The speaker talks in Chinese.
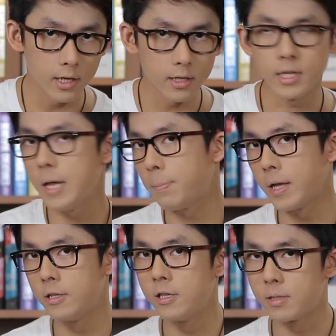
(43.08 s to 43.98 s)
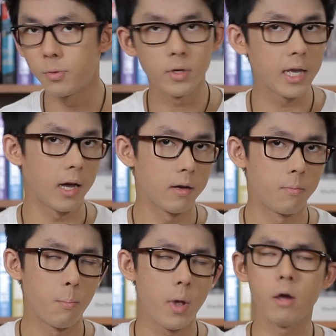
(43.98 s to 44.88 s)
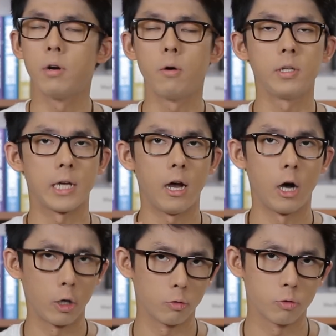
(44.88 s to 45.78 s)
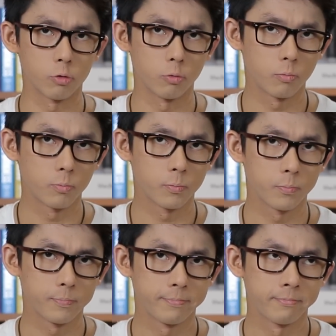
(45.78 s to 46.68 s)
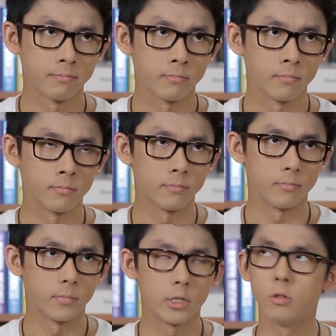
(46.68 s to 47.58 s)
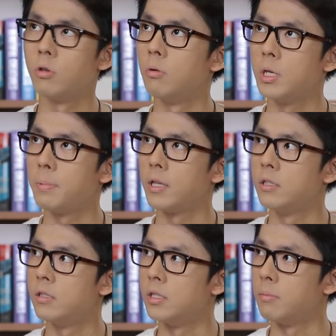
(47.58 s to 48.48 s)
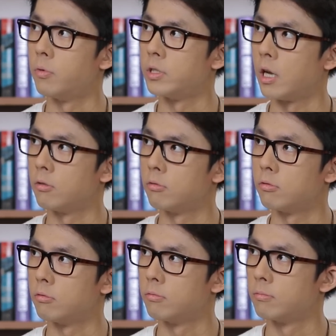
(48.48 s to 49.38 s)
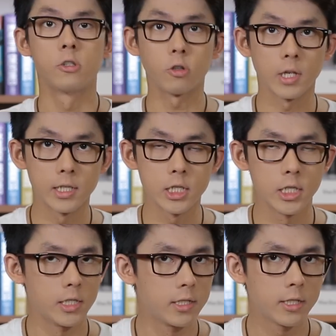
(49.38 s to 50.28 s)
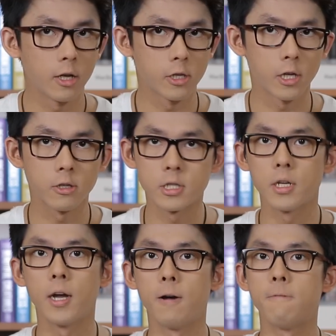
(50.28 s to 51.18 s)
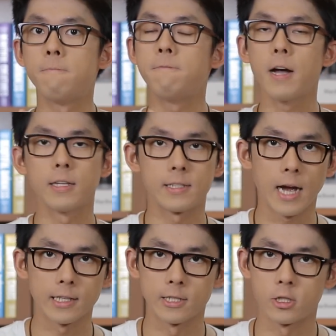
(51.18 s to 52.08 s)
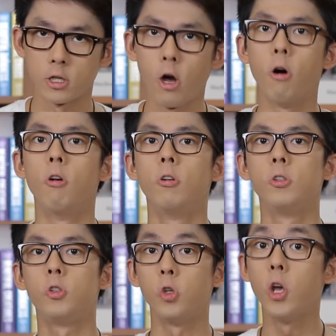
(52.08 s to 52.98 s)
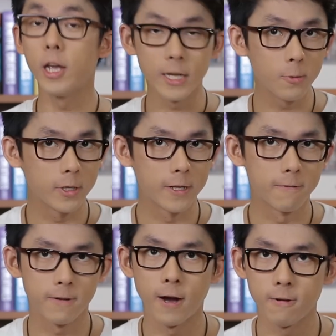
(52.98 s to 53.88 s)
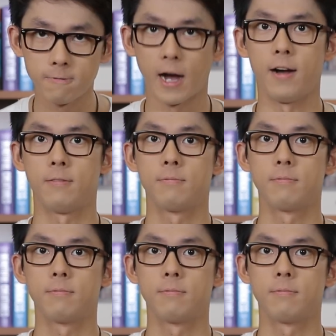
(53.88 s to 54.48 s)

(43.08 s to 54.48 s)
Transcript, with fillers: 跟一般的日子不一样，没有人会想要好好读书，只是说我一般的日子也不会想要读书。重点是要找到适合放假的时候学英文的方法。